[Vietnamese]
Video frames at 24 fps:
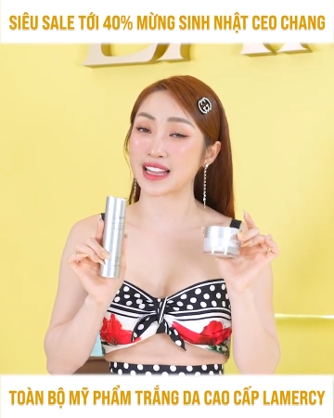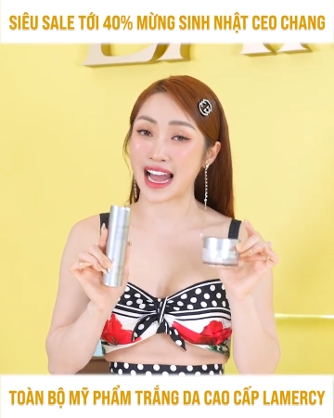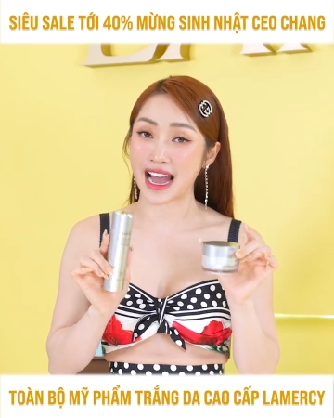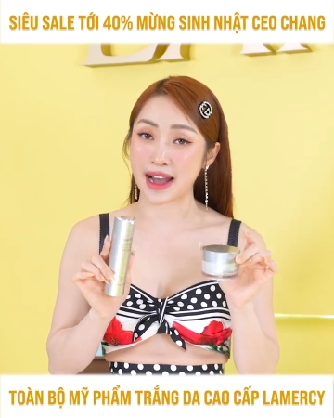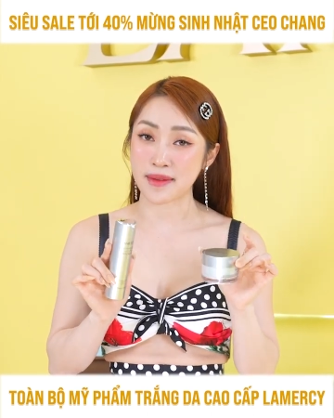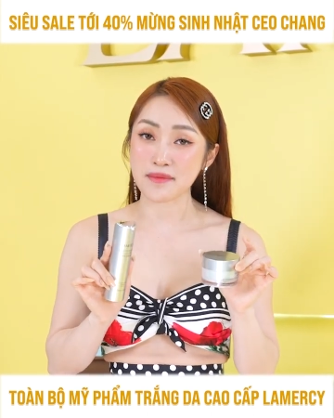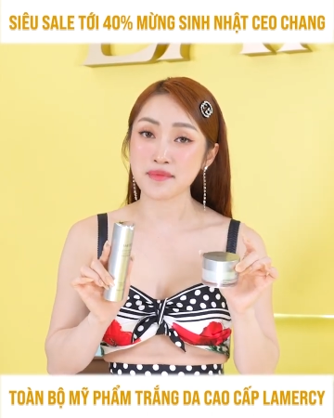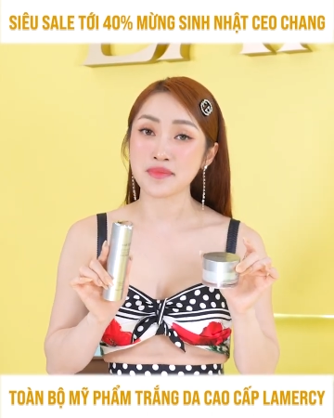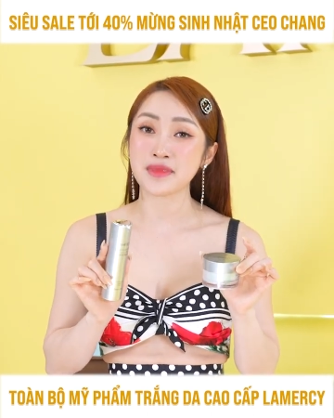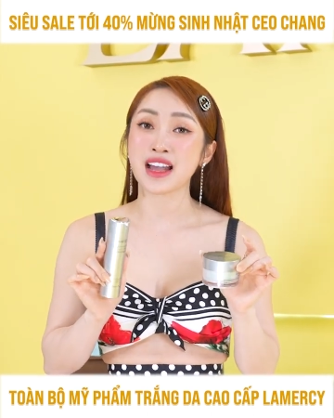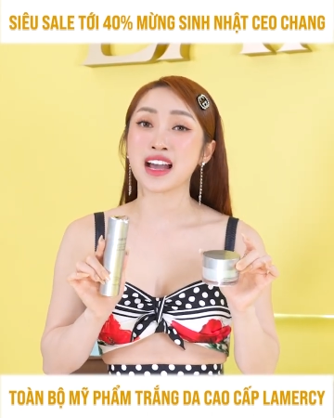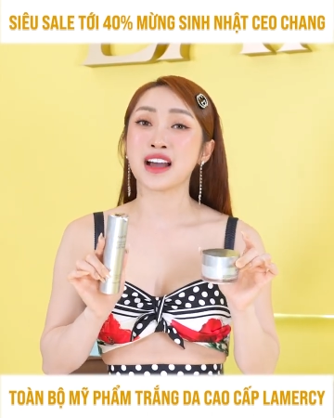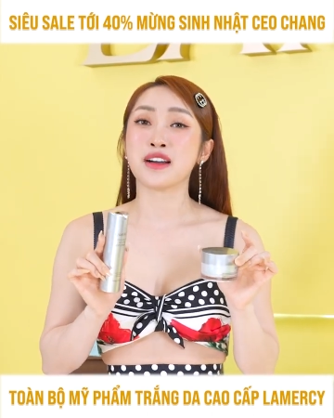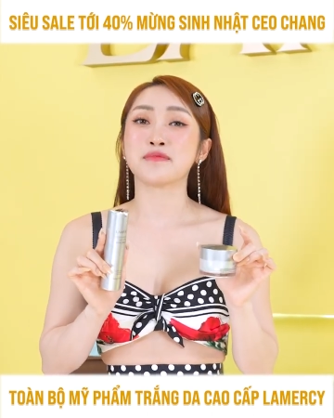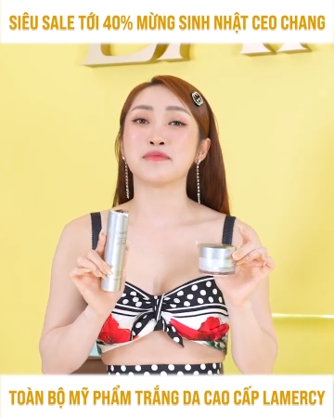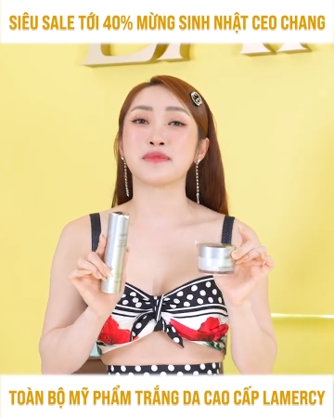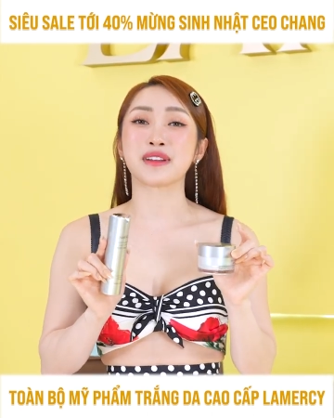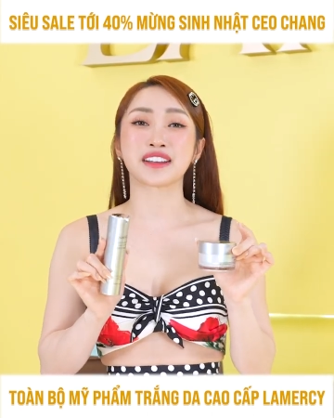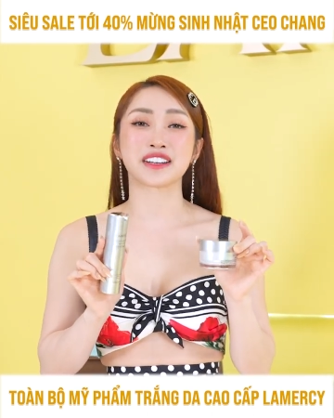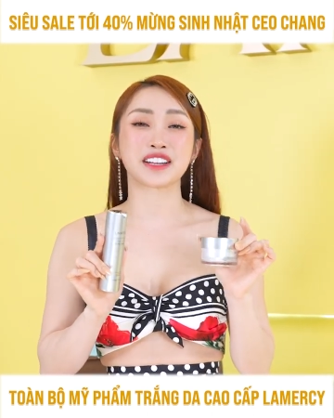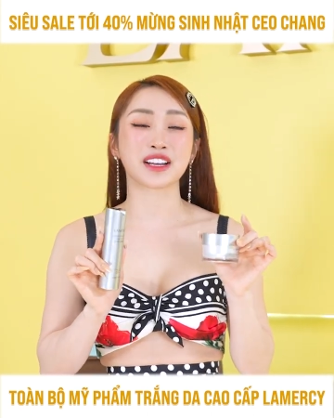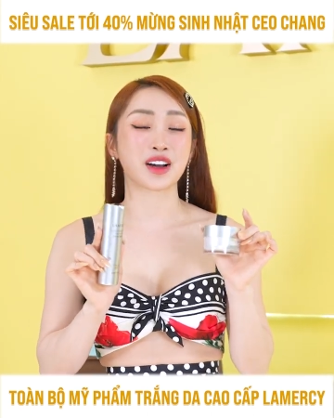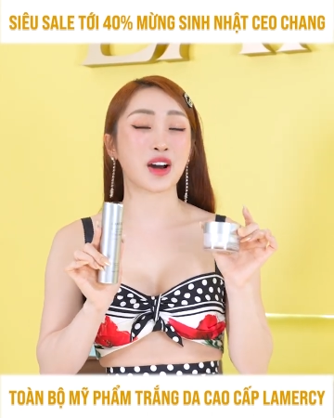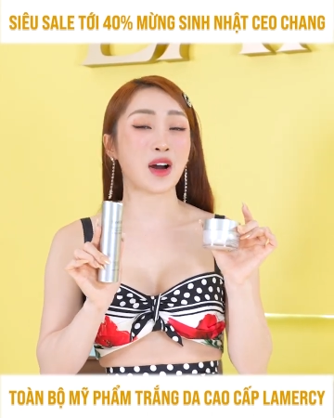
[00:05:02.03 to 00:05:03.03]
tám.
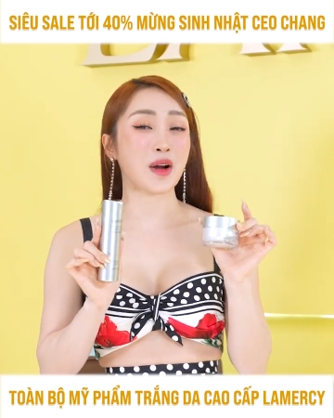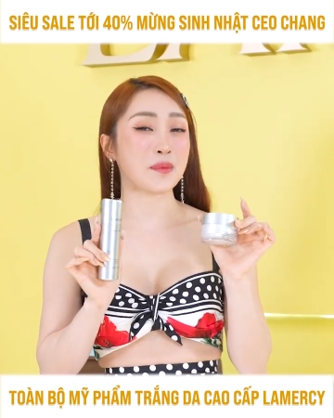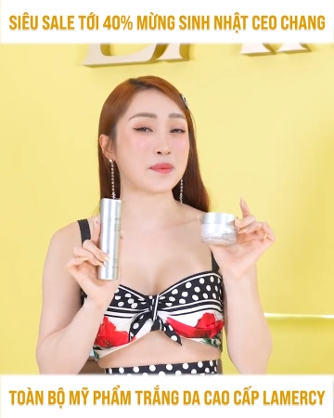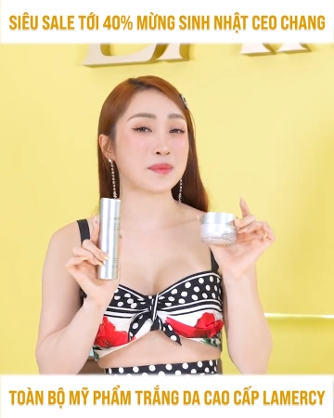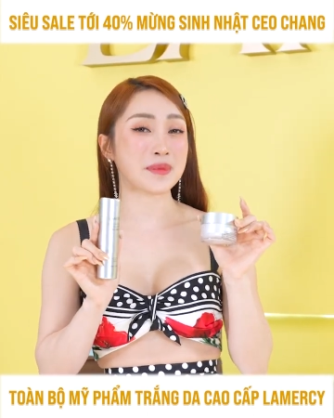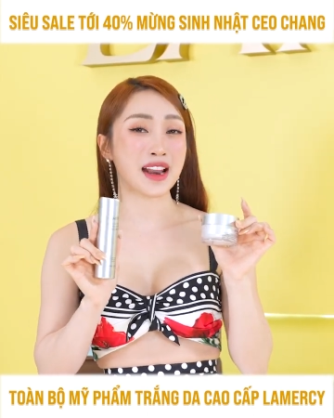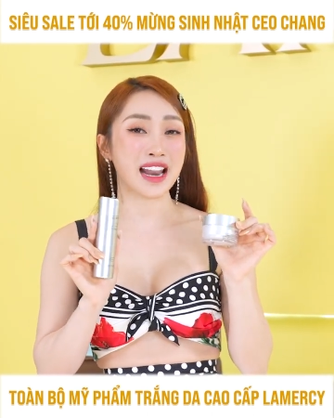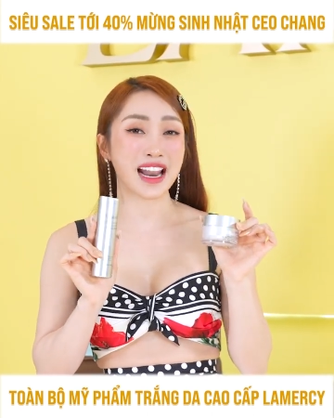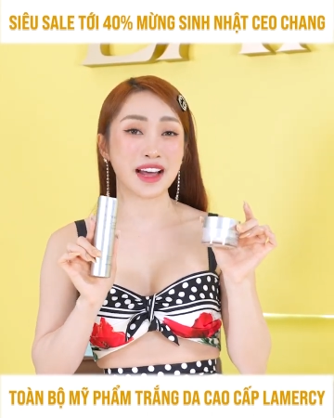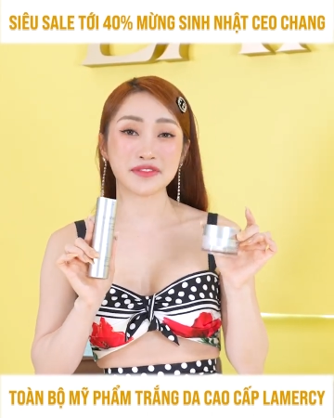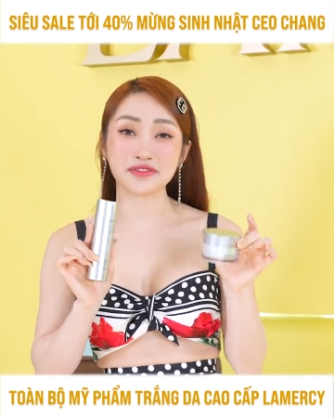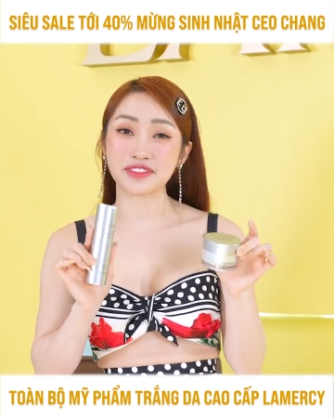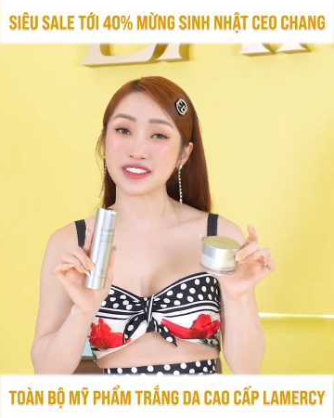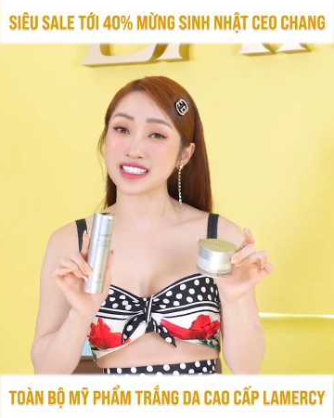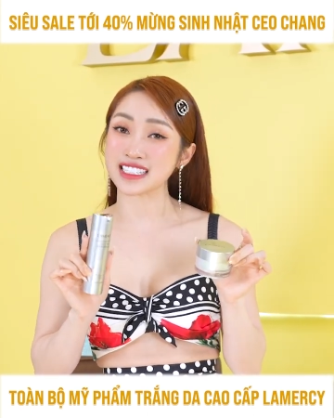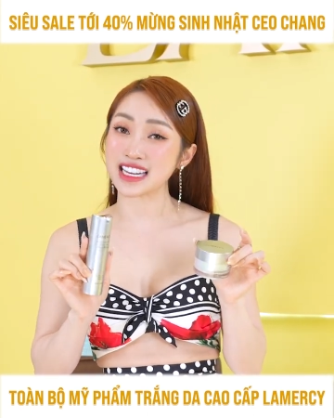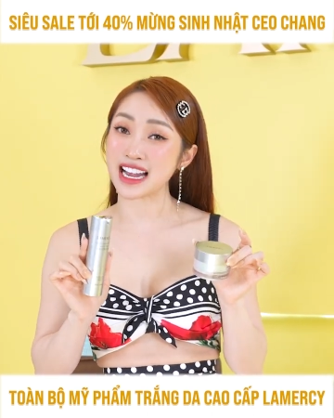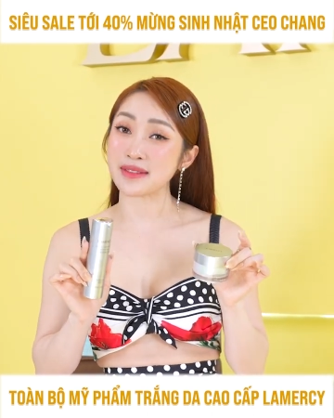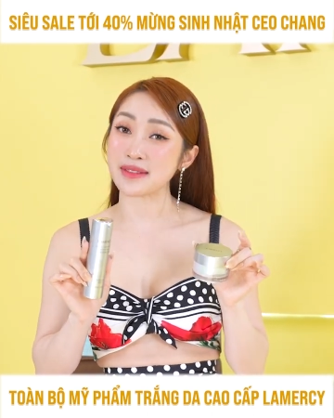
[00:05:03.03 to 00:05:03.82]
Mình được off mười lăm phần